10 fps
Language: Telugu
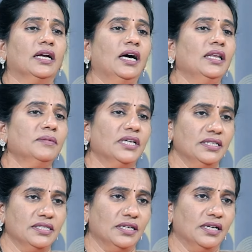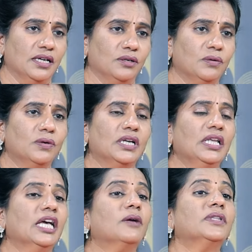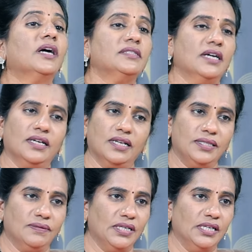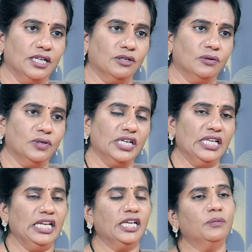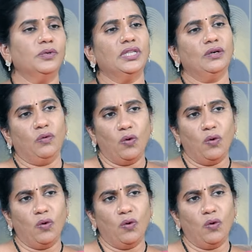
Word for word: కాలం కలిసి రాక అనుకోండి లేకపోతే అజాగ్రత్త వల్ల అనుకోండి లేకపోతే